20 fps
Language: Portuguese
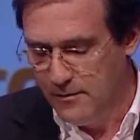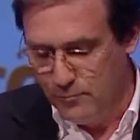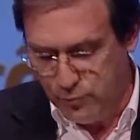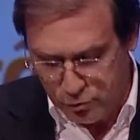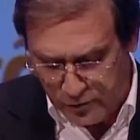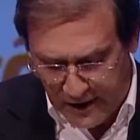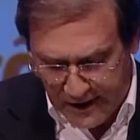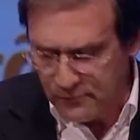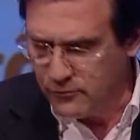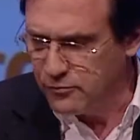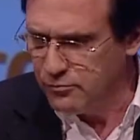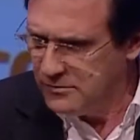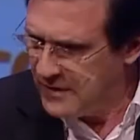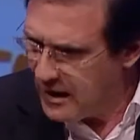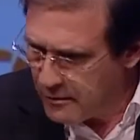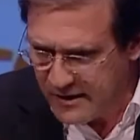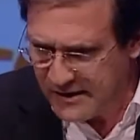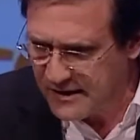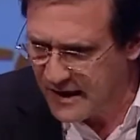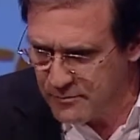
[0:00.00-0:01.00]
Portanto,
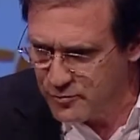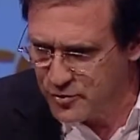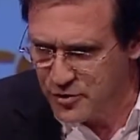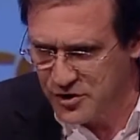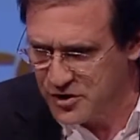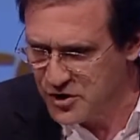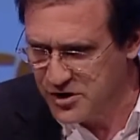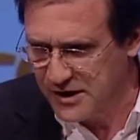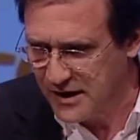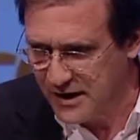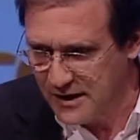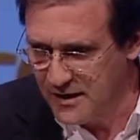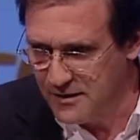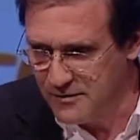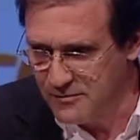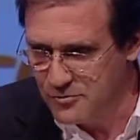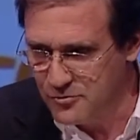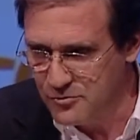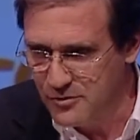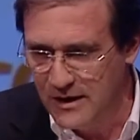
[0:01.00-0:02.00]
não andamos
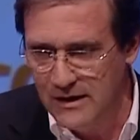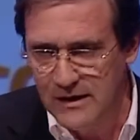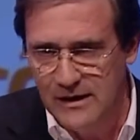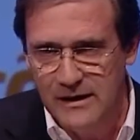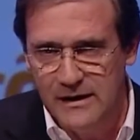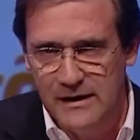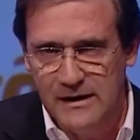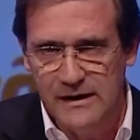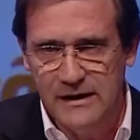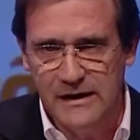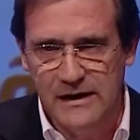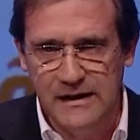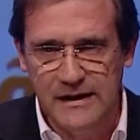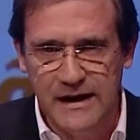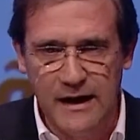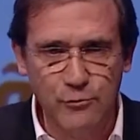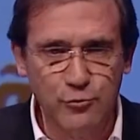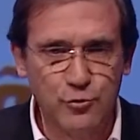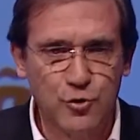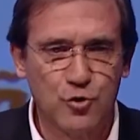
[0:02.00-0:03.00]
distraídos e
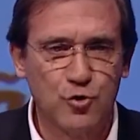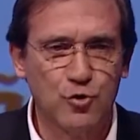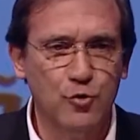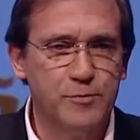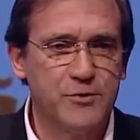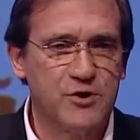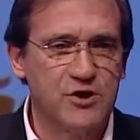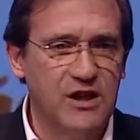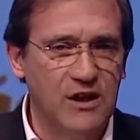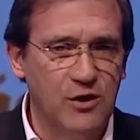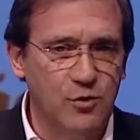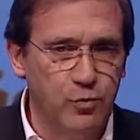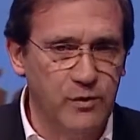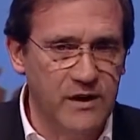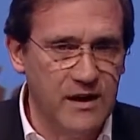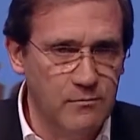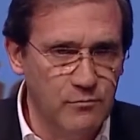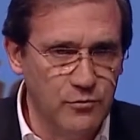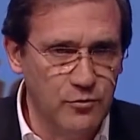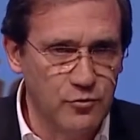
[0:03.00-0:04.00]
não
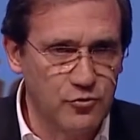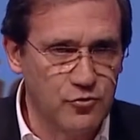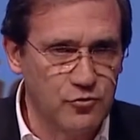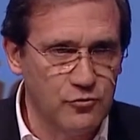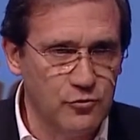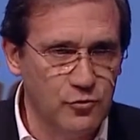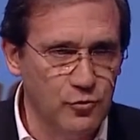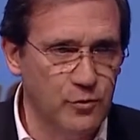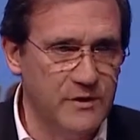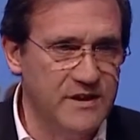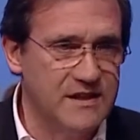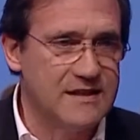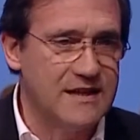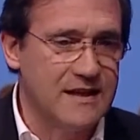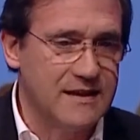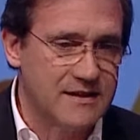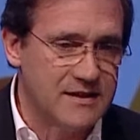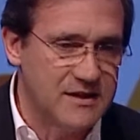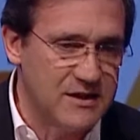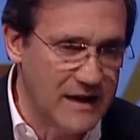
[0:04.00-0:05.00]
substituímos o
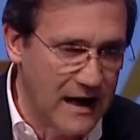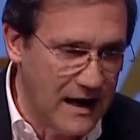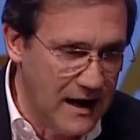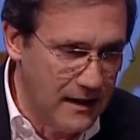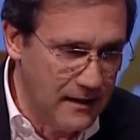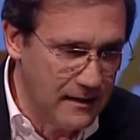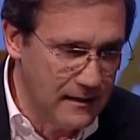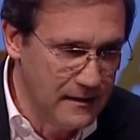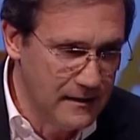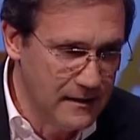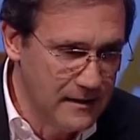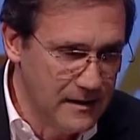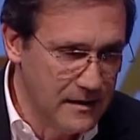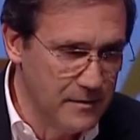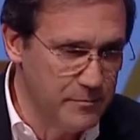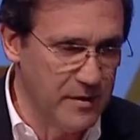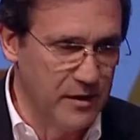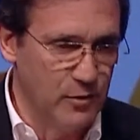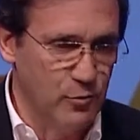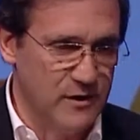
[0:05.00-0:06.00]
essencial
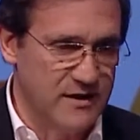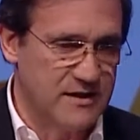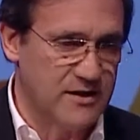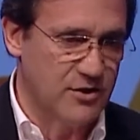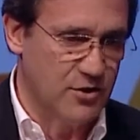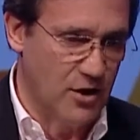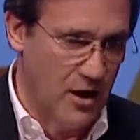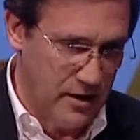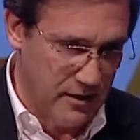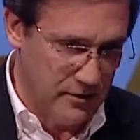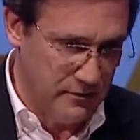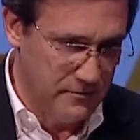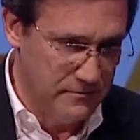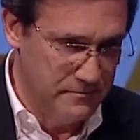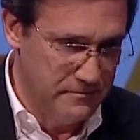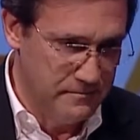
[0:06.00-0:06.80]
pelo acessório.